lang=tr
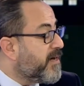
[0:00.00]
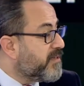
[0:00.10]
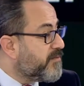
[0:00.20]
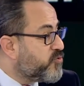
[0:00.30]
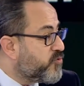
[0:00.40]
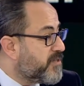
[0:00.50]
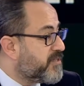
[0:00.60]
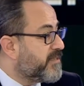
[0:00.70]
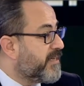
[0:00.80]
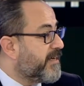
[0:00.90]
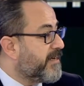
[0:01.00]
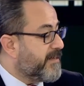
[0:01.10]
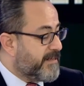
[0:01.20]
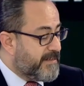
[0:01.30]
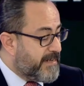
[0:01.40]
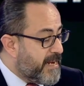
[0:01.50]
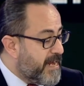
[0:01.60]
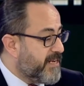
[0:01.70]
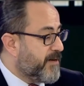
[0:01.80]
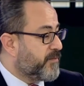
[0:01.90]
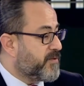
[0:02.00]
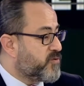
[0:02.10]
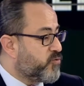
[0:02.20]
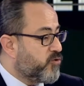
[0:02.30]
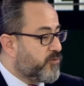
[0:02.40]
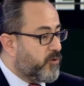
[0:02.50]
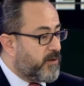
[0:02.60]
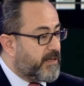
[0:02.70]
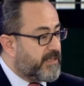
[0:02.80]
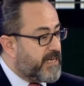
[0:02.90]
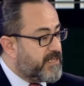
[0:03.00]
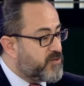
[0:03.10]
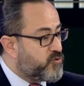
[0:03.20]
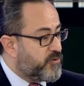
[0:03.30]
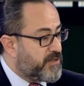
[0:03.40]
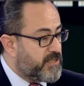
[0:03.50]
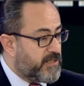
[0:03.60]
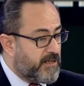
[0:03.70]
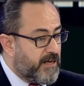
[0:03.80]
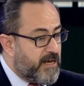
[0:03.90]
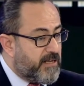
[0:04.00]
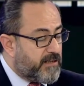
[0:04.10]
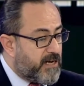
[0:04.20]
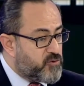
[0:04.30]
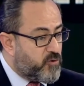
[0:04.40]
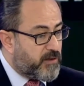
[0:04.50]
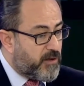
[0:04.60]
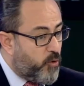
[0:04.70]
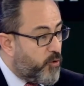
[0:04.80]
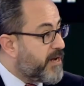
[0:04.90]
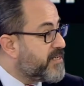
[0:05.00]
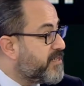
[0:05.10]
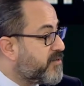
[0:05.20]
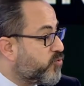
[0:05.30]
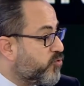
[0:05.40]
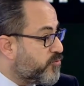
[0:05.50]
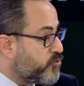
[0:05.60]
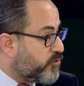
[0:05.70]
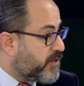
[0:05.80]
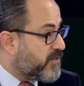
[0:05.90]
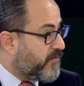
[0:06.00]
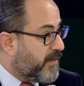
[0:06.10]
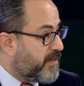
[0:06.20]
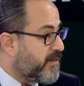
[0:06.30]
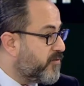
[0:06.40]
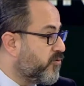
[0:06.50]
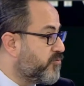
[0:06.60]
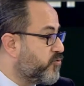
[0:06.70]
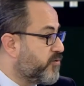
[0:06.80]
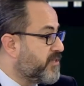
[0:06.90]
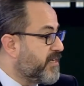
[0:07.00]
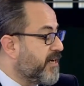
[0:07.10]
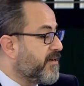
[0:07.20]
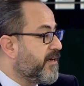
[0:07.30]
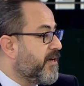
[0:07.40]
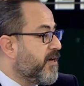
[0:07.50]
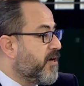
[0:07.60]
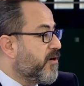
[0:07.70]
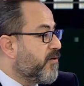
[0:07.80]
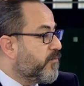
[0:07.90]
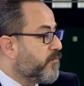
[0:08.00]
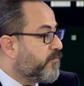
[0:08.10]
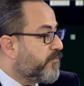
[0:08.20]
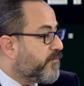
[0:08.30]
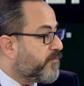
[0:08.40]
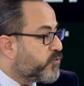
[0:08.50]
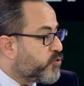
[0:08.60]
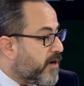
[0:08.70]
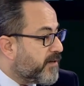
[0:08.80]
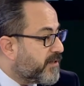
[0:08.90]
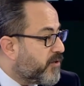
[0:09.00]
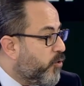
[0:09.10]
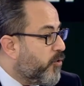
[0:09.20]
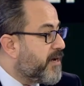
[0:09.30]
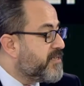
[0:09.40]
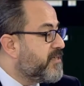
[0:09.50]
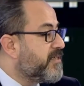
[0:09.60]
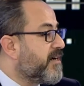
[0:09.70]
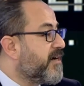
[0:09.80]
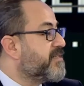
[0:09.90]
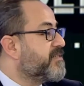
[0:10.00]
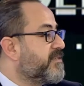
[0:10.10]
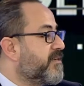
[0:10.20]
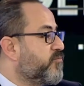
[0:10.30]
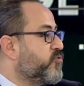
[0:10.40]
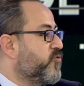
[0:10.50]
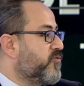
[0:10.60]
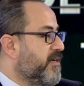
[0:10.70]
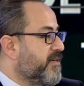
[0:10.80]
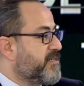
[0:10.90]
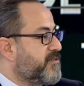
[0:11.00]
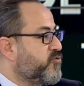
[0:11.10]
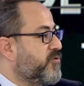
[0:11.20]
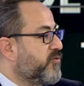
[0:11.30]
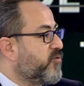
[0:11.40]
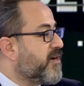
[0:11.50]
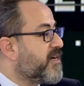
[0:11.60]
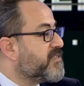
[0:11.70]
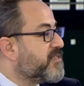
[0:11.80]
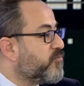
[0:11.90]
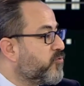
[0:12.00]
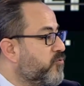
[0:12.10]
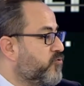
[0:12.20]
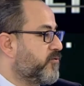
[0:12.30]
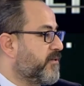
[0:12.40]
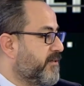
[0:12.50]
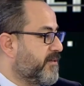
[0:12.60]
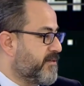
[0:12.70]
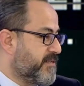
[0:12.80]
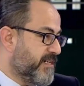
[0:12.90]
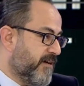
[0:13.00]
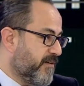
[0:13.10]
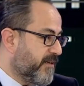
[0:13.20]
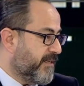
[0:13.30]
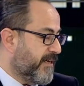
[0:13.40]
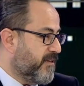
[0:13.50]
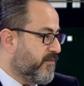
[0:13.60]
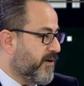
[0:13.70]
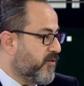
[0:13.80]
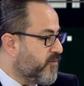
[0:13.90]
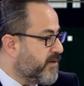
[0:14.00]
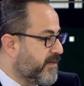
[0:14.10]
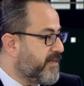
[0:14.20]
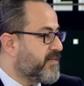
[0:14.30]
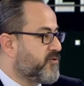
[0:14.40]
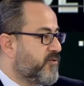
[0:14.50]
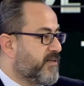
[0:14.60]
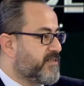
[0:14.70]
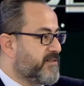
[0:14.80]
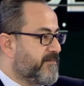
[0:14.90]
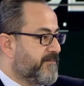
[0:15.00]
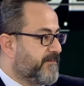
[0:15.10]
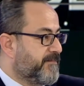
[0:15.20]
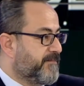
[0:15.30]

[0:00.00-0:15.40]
Pandemi sürecinde neler yaptınız kurum olarak? Geçiş süreci, daha sonra öğrencilerin uyum süreci, velilerin evet. uyum süreci. Yani şu andaki öğrencilerin aslında bu sorunun arkasında şu yatıyor. Hazır bulunuşlukları. Sınavlarda geldi malum. Neler evet. söylersin?